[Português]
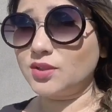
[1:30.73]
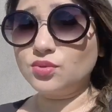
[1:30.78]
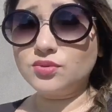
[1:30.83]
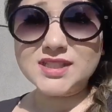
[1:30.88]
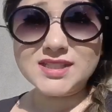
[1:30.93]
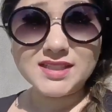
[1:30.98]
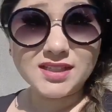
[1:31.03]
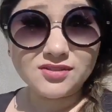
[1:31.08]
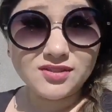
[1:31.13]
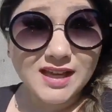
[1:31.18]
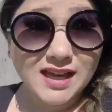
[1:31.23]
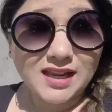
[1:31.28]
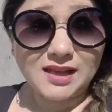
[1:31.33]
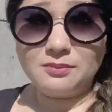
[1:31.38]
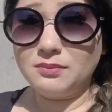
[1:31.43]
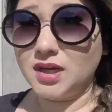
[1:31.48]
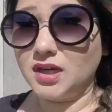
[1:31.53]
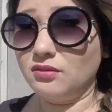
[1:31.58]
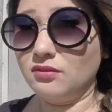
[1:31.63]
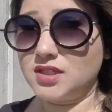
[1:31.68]
é tudo escrito em
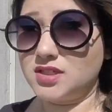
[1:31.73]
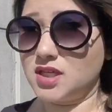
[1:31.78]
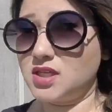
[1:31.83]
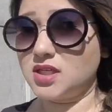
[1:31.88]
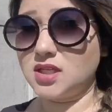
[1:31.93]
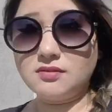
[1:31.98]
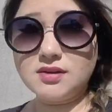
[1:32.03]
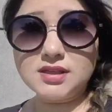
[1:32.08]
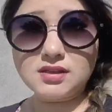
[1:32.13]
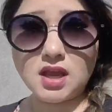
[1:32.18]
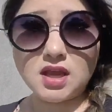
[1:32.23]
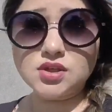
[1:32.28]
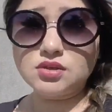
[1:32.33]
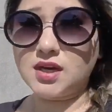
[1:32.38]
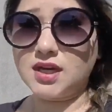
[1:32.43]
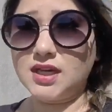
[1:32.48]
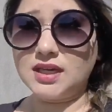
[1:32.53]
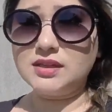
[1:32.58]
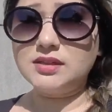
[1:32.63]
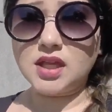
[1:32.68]
alemão, a gente não entende, o
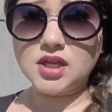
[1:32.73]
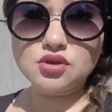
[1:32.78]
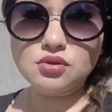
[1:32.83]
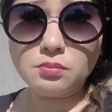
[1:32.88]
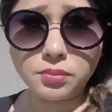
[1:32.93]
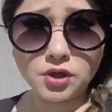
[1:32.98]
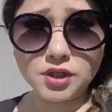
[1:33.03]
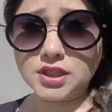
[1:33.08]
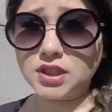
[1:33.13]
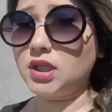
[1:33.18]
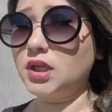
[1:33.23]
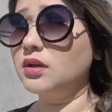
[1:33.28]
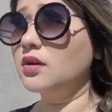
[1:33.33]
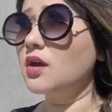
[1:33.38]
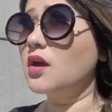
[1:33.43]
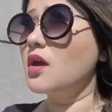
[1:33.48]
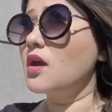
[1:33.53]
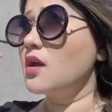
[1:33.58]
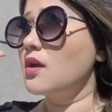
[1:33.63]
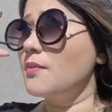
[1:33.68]
Ale entende um pouquinho,
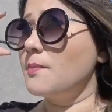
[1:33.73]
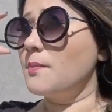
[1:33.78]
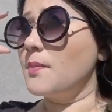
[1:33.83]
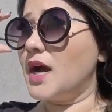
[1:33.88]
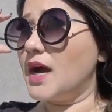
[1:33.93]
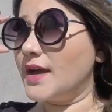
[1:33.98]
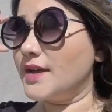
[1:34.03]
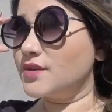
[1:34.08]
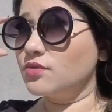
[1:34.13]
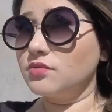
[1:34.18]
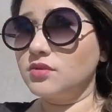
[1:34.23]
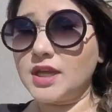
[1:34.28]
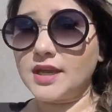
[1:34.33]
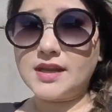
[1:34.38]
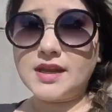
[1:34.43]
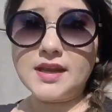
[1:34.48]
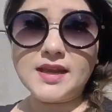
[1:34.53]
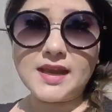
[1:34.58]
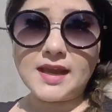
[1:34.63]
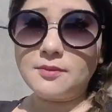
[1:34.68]
mas não tem
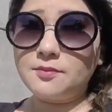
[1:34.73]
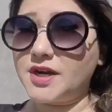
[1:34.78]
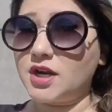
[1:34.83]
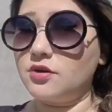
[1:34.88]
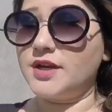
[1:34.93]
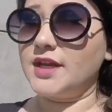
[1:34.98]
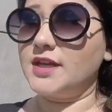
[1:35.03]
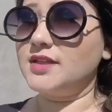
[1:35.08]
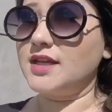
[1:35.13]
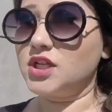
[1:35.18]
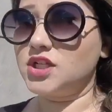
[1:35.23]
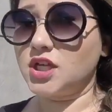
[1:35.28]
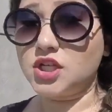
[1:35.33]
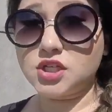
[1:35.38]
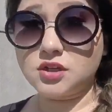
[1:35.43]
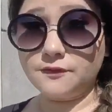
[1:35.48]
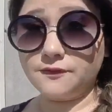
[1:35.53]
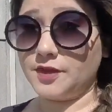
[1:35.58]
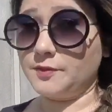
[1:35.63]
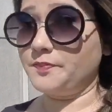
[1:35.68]
ninguém para orientar a
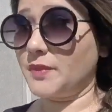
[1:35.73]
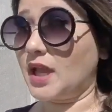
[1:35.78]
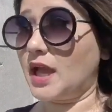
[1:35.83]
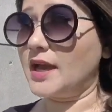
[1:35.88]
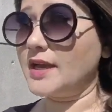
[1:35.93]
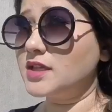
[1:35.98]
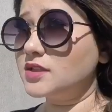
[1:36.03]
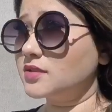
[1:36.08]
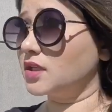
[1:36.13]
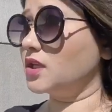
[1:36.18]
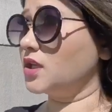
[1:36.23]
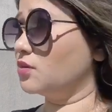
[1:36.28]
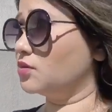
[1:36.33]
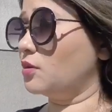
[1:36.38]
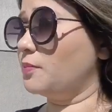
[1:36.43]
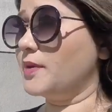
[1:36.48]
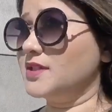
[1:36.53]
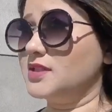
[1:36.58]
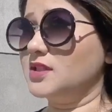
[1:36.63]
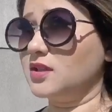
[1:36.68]
gente, enfim. Aí isso aqui que eu
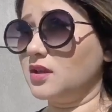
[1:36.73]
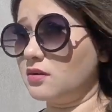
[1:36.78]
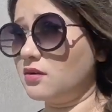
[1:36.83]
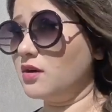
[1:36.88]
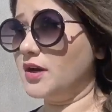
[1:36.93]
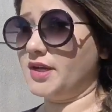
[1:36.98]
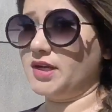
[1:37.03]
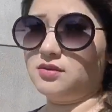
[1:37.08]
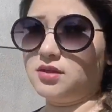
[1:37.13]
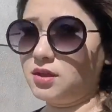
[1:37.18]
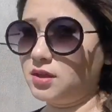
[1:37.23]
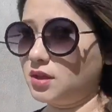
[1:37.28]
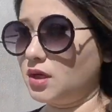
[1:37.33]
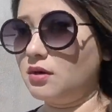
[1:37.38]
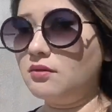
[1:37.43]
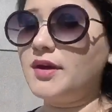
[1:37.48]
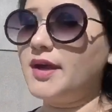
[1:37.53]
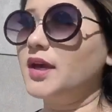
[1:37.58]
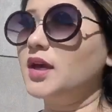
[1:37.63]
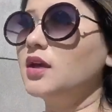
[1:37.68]
estou passando agora
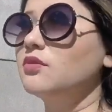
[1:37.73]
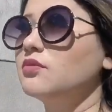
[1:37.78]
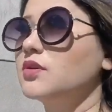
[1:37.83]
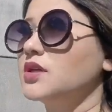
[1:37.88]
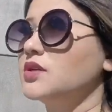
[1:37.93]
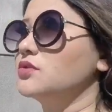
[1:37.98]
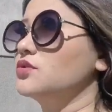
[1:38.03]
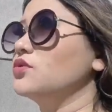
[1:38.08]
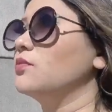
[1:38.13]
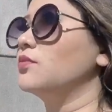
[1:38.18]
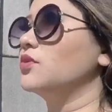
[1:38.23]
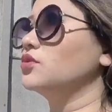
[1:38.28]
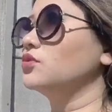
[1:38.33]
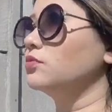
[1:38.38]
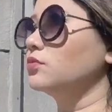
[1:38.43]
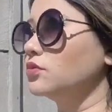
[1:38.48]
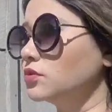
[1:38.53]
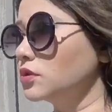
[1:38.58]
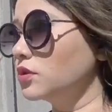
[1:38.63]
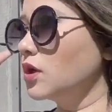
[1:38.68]
não é o que sobrou
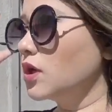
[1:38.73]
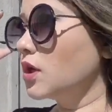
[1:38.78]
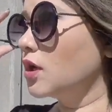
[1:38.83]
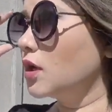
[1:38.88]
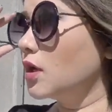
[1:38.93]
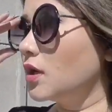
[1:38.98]
do muro,